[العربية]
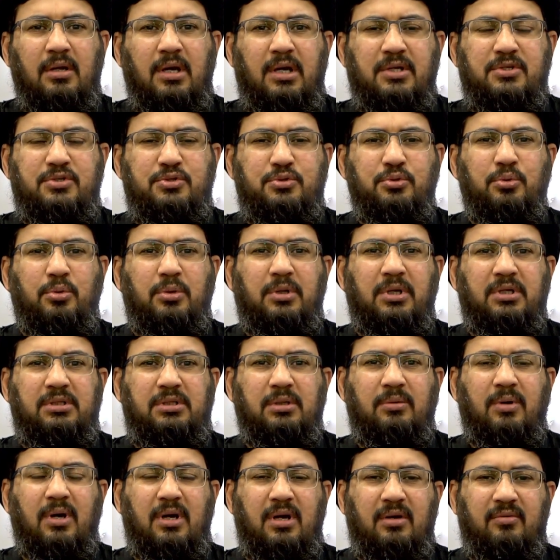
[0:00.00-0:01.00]
السوق
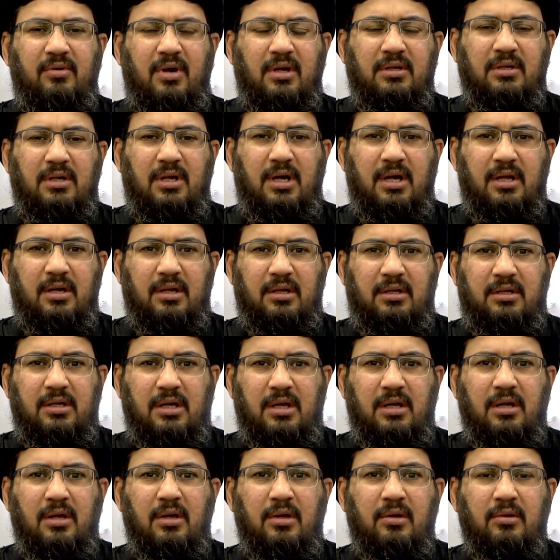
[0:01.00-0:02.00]
يتوقف عن
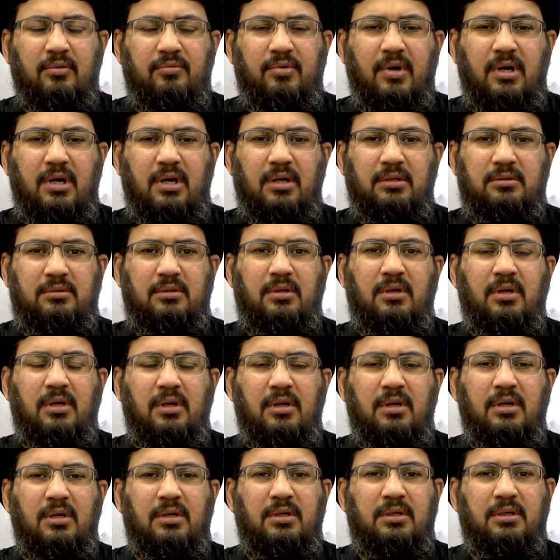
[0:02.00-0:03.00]
الحركة فقط
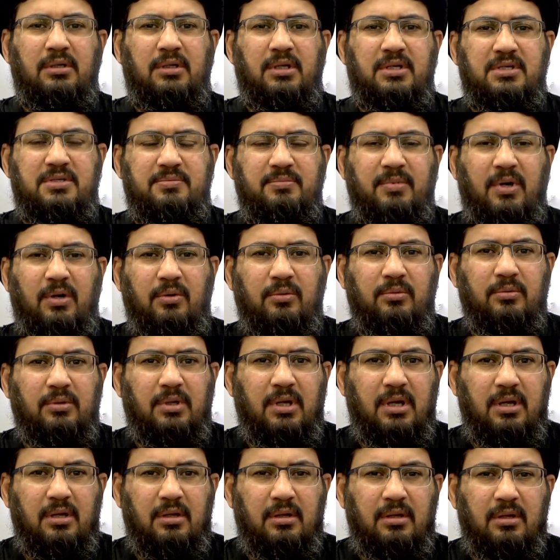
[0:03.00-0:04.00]

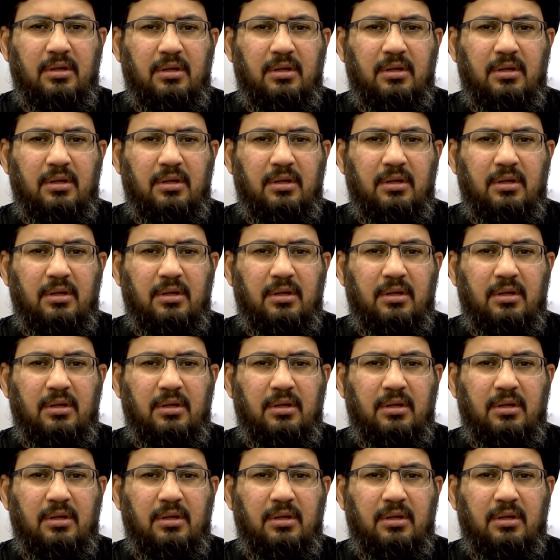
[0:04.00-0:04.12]
يسمعون